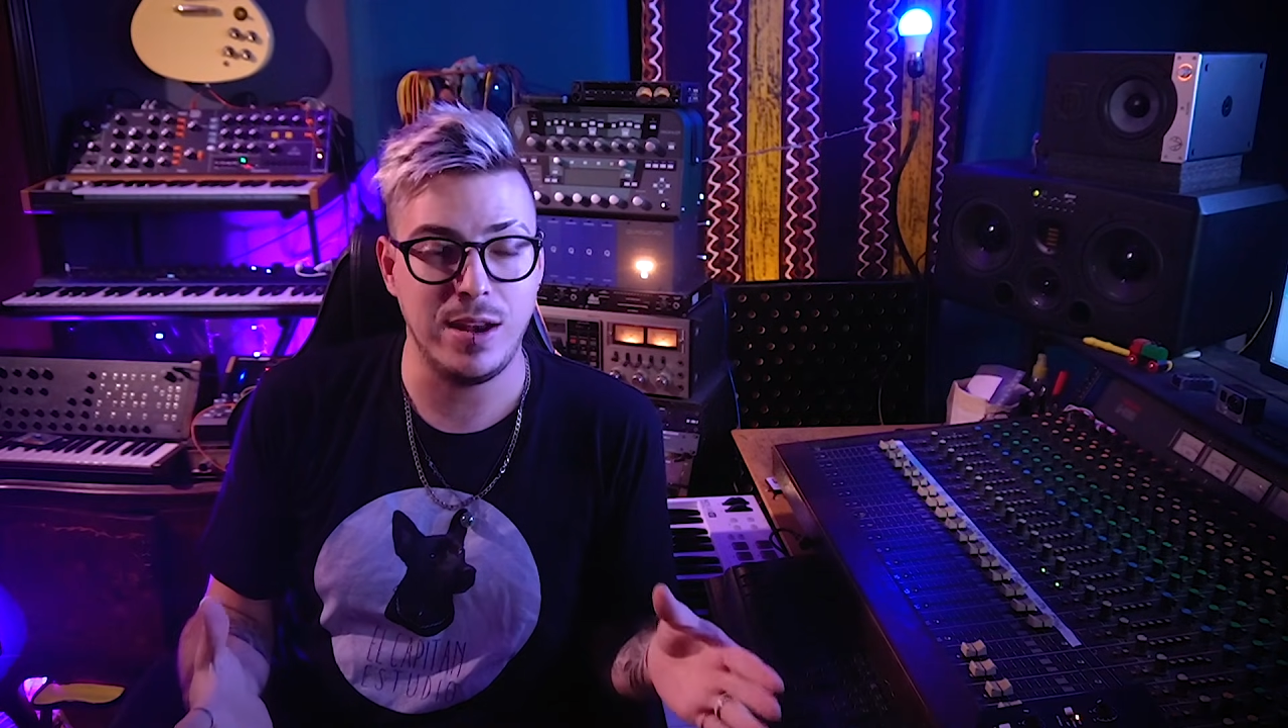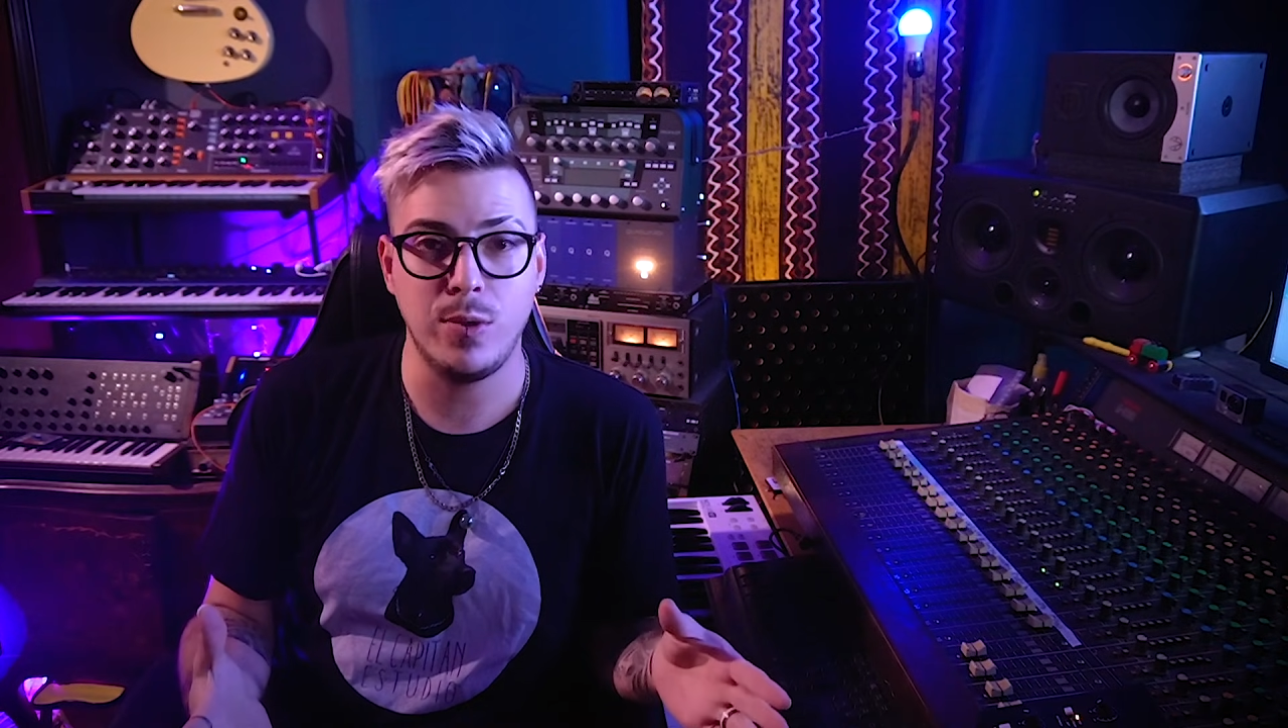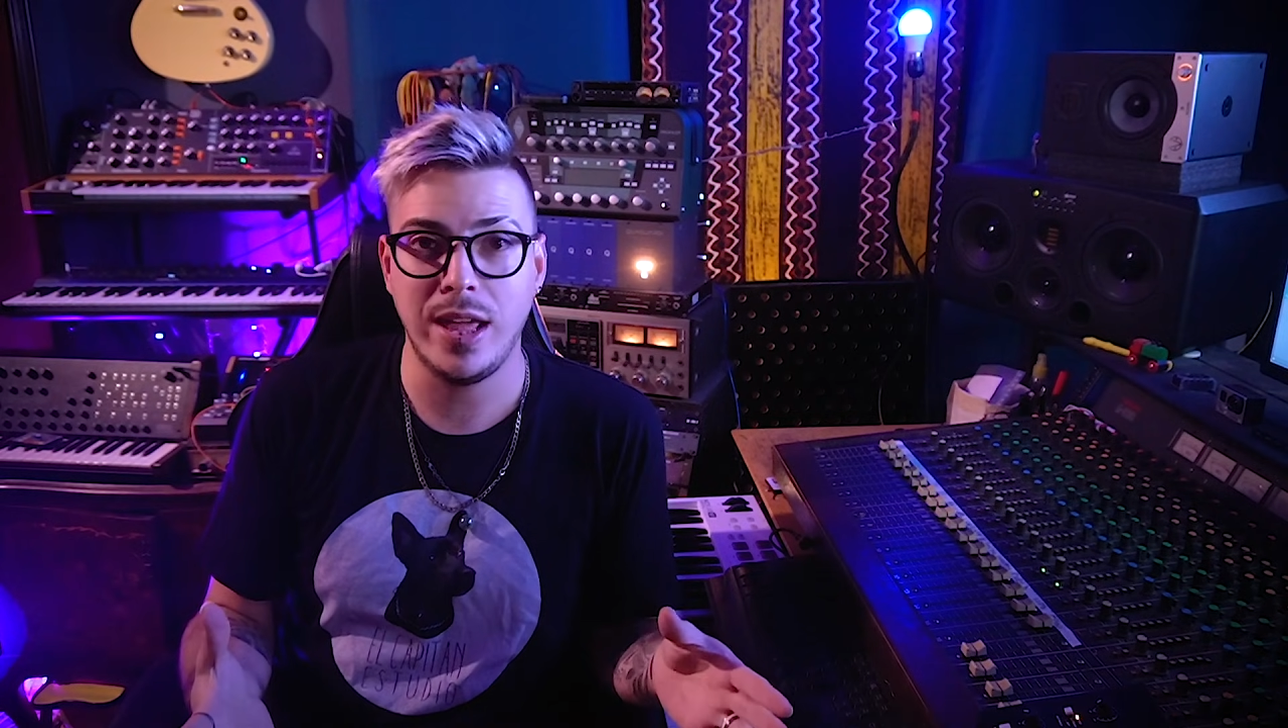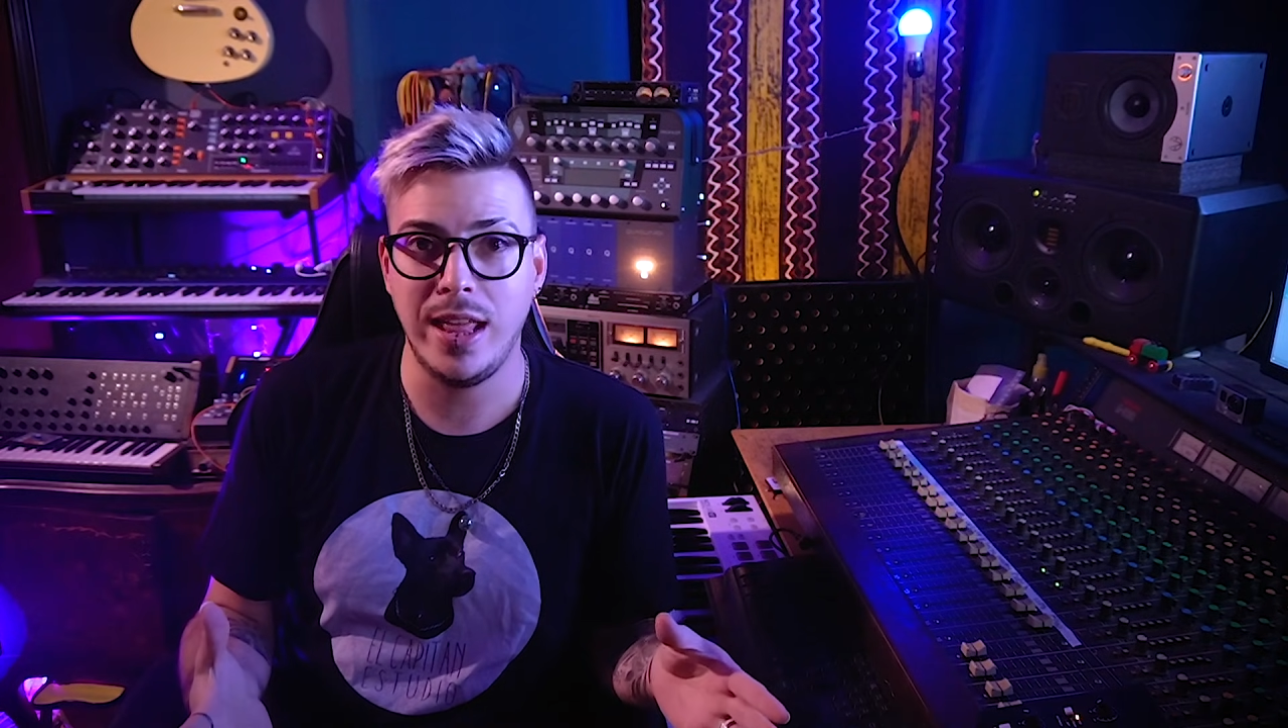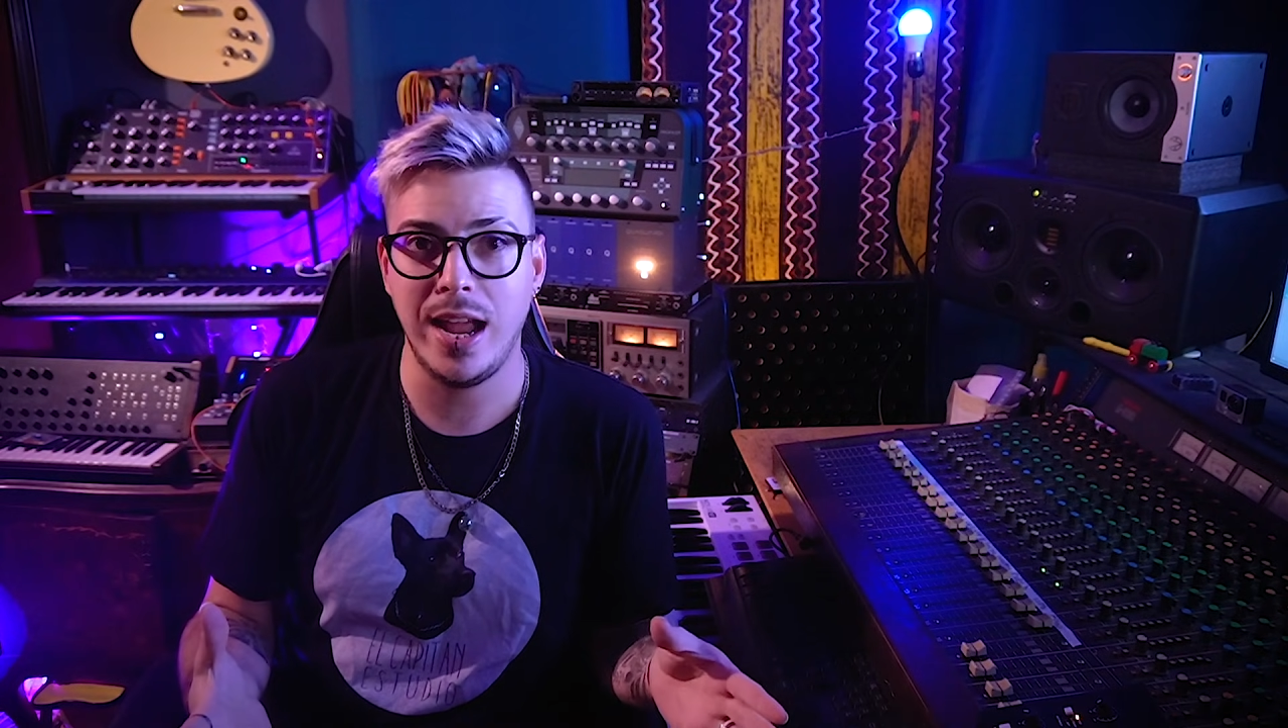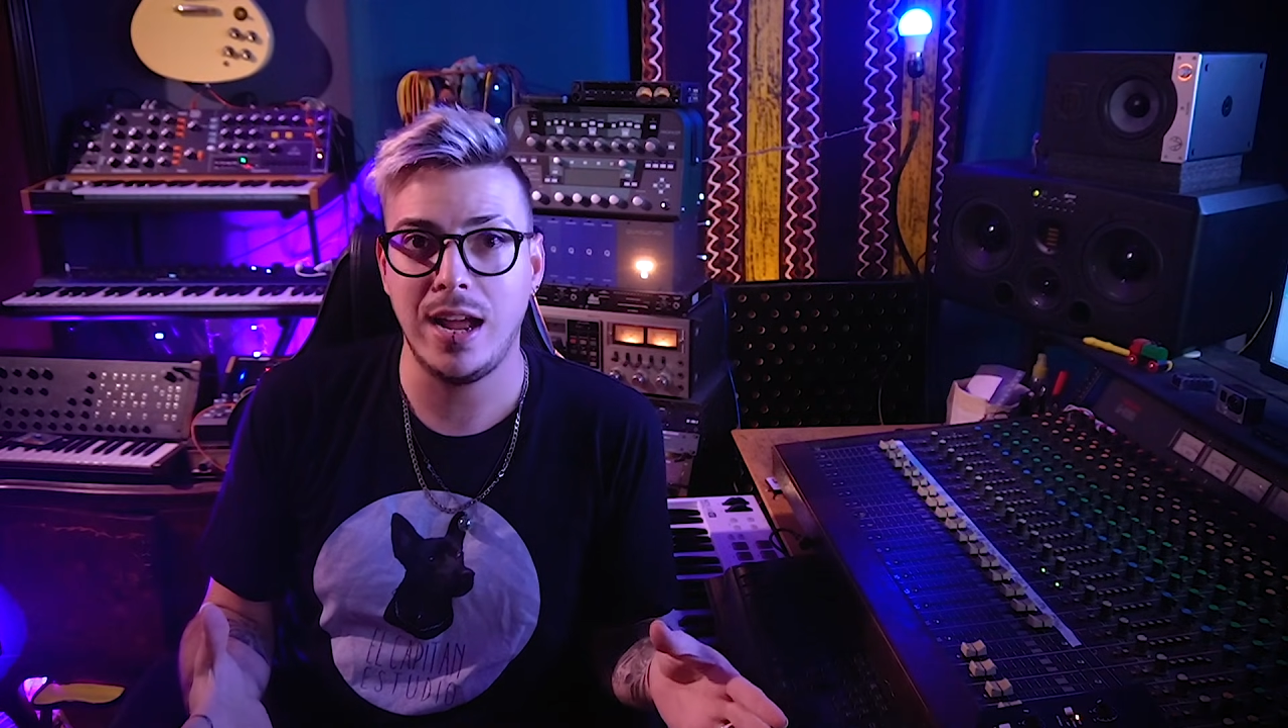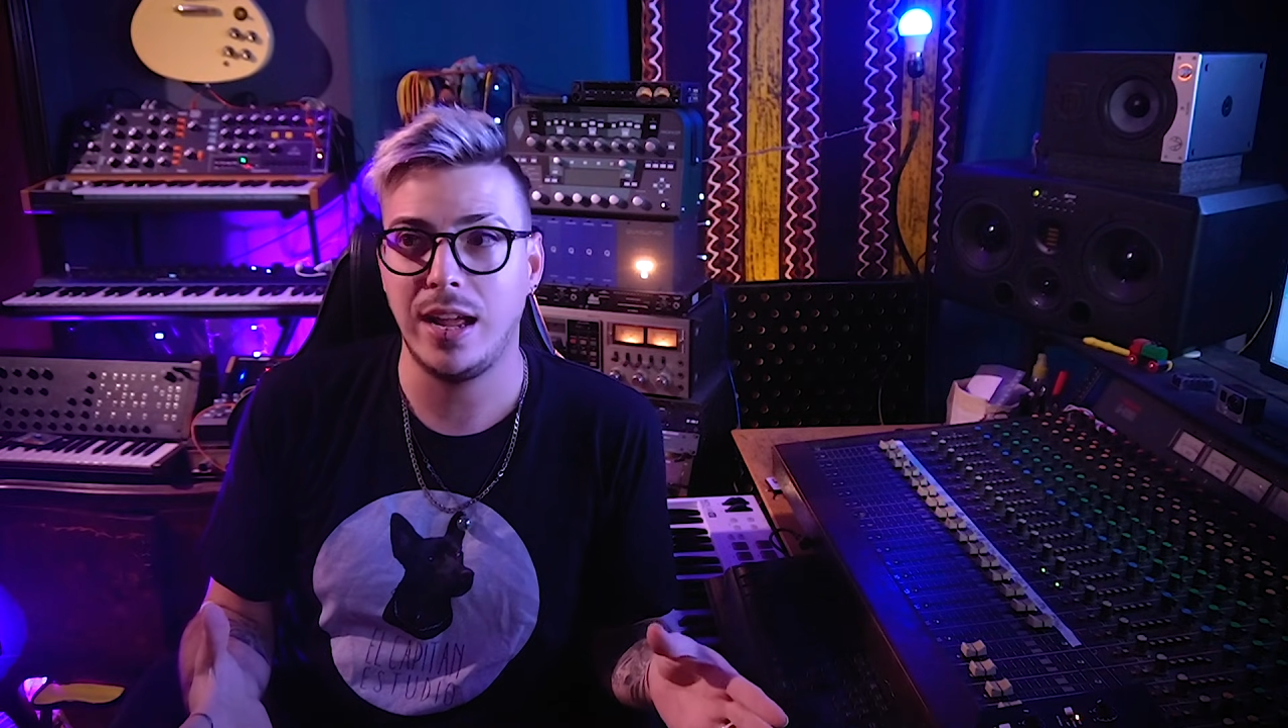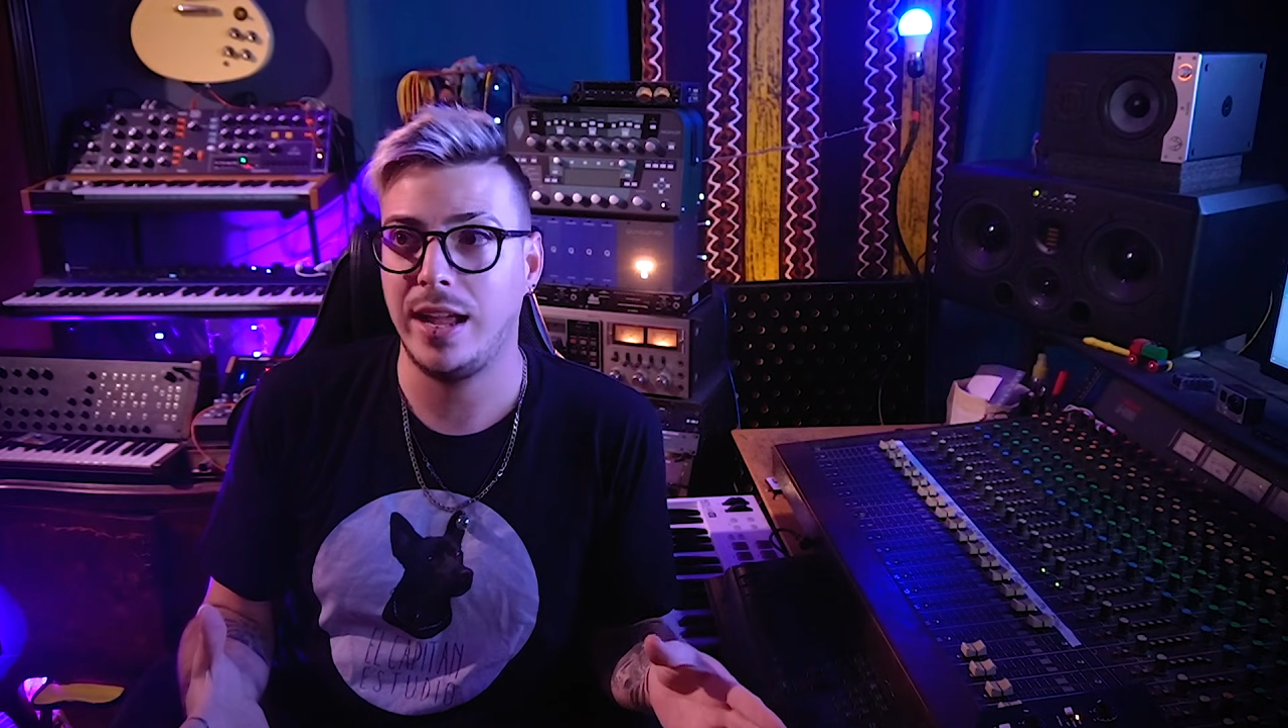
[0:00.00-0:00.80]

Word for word: den una idea,